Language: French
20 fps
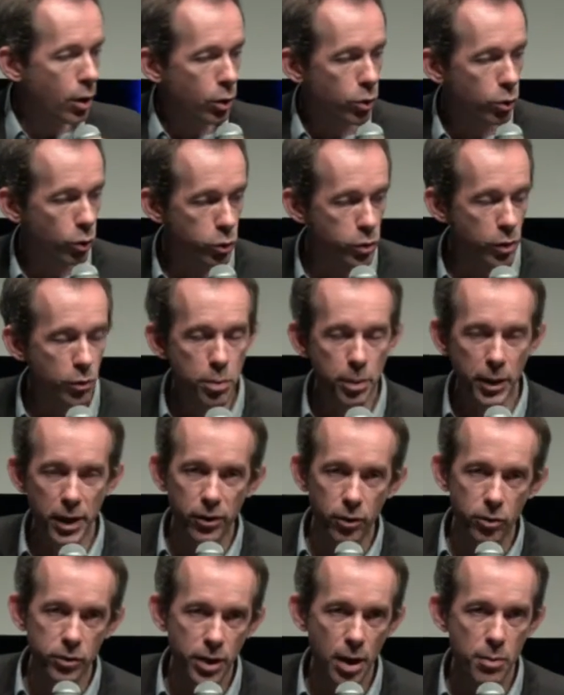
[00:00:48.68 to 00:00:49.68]
Donc je vais vous
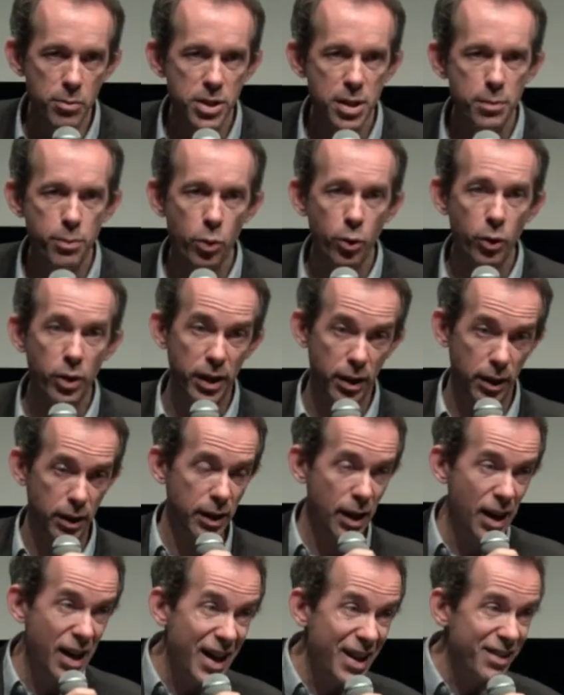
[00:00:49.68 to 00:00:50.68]
présenter un petit peu
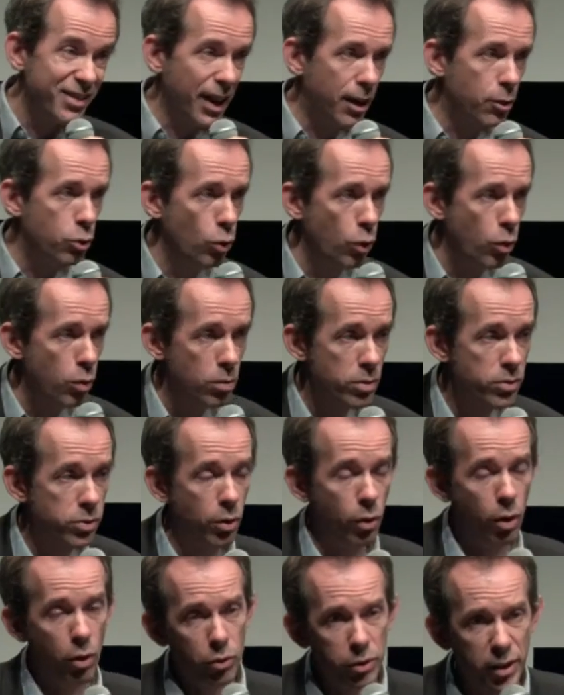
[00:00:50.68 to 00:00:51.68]
quelle est la techno,
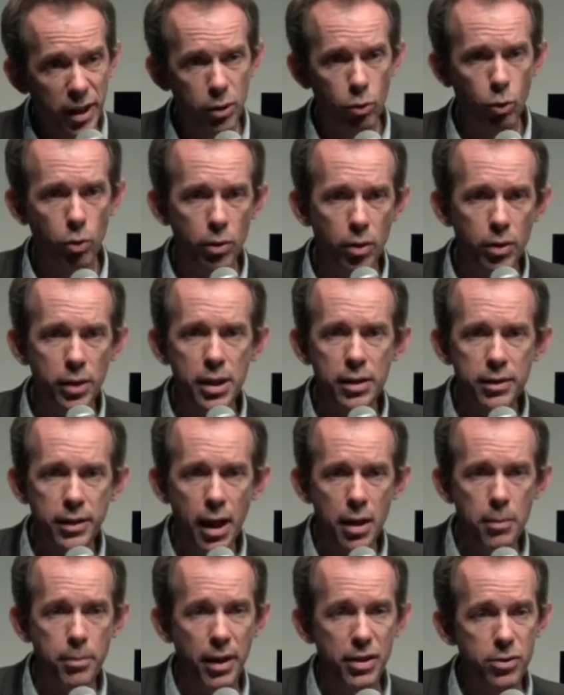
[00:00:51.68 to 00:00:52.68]
sans rentrer trop dans le
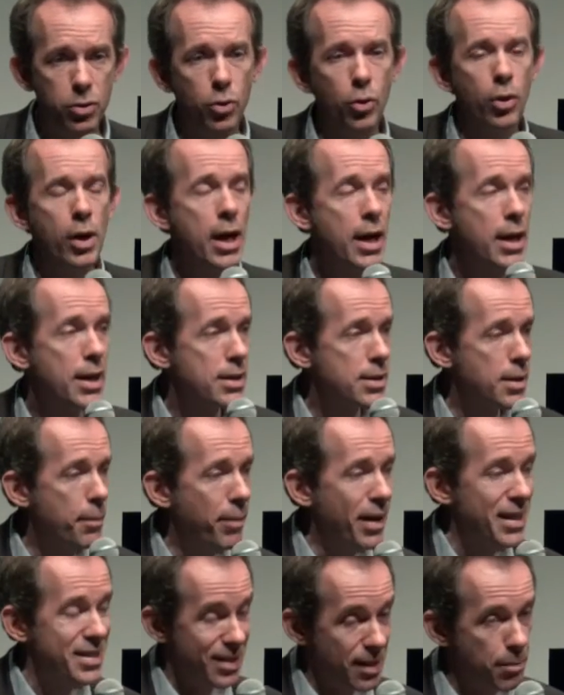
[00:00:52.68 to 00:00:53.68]
détail parce que c'est
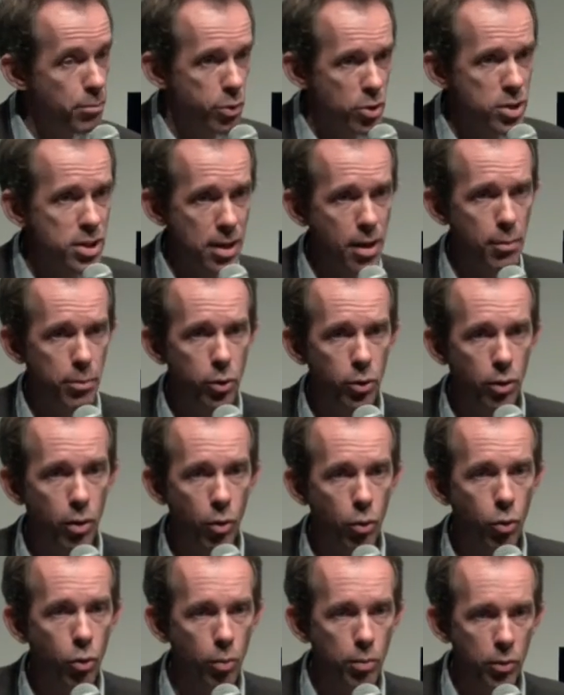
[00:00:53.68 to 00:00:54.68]
pas simple simple quand
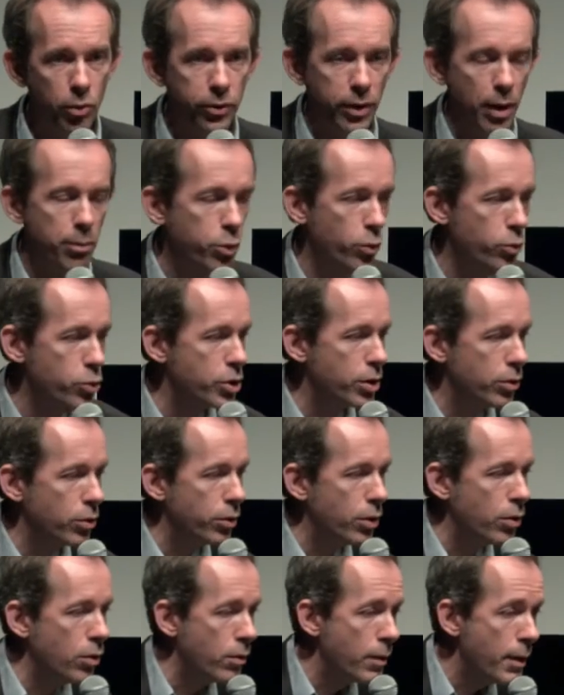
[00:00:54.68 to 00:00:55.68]
on commence à plonger
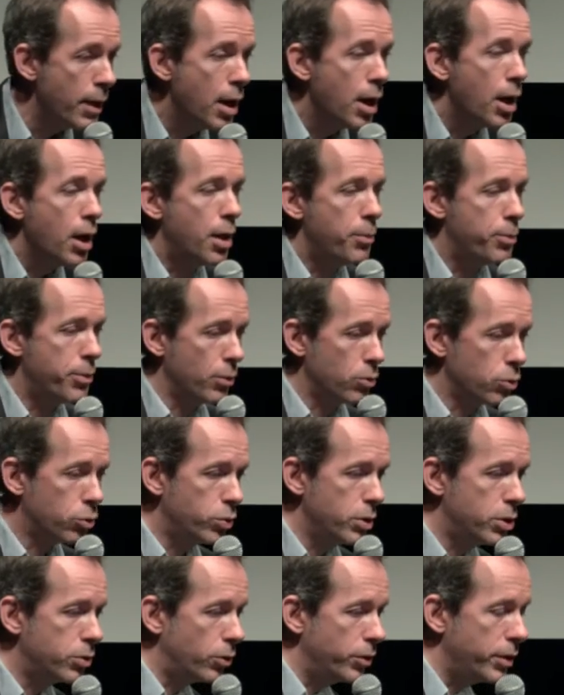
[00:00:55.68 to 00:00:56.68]
dedans. Et puis
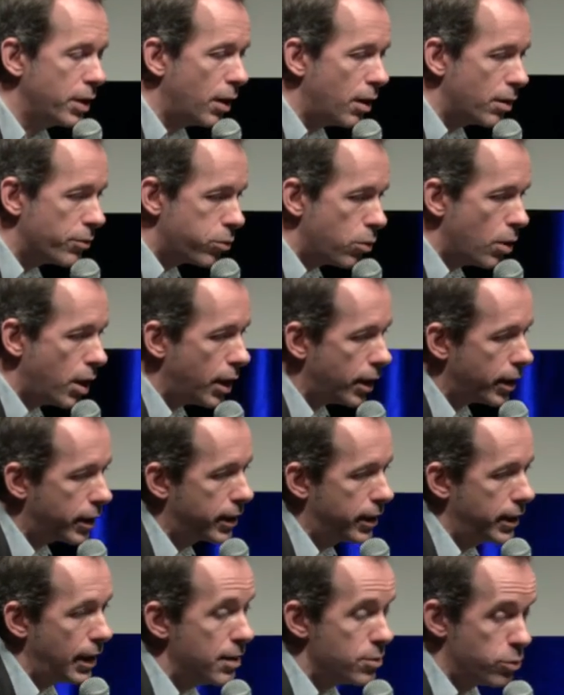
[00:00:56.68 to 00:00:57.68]
ensuite on ira
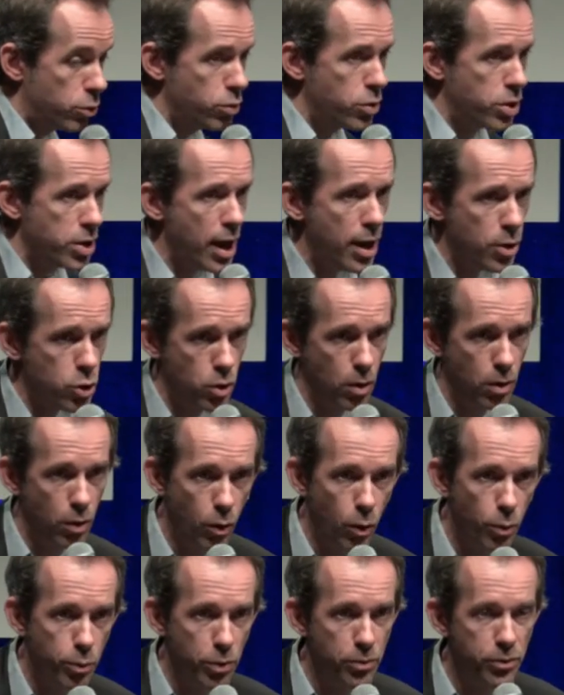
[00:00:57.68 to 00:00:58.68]
voir quels usages
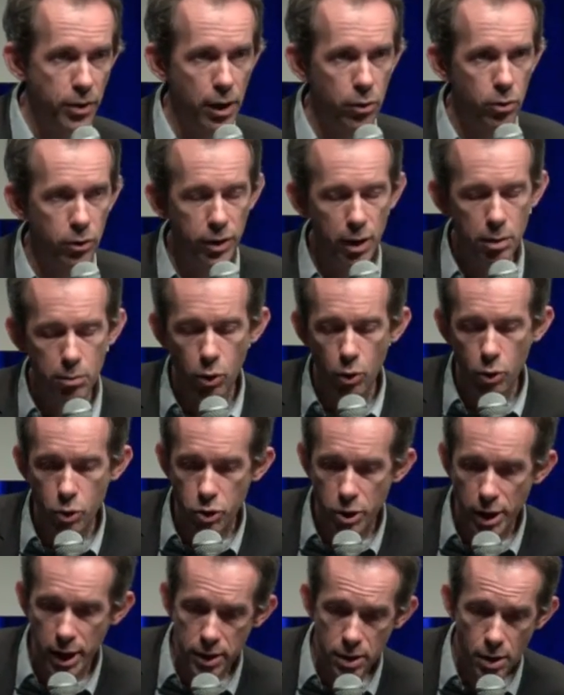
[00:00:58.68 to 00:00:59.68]
on peut faire de cette
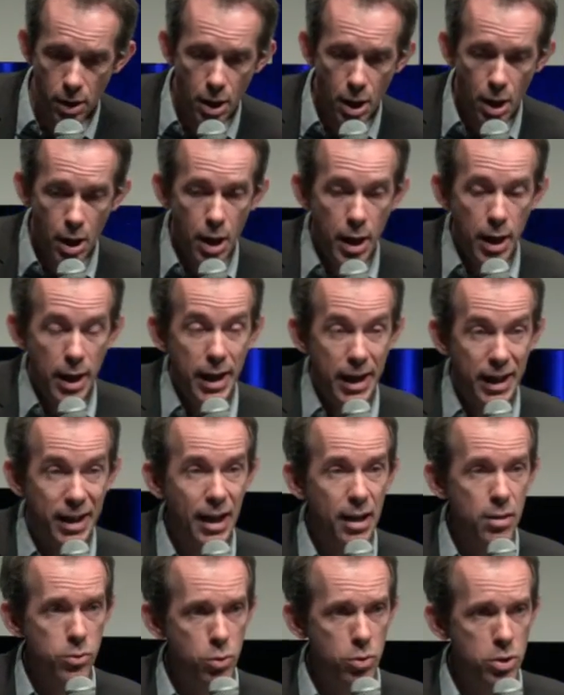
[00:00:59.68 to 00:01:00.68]
blockchain et
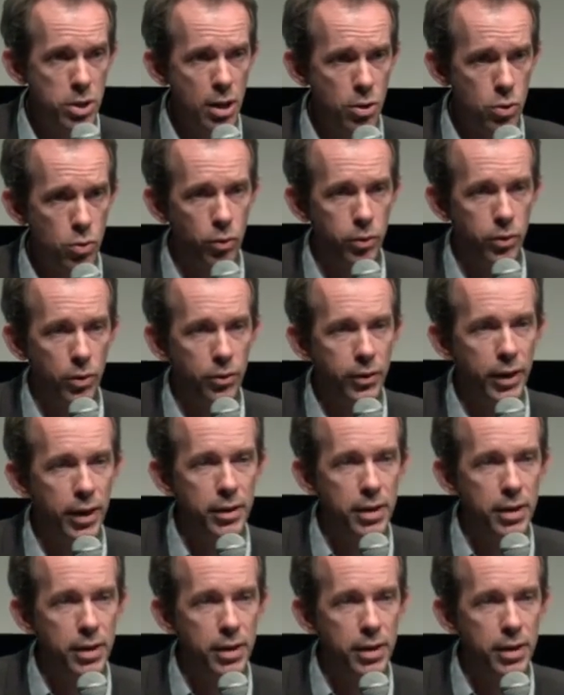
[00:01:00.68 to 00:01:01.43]
quels usages sont en train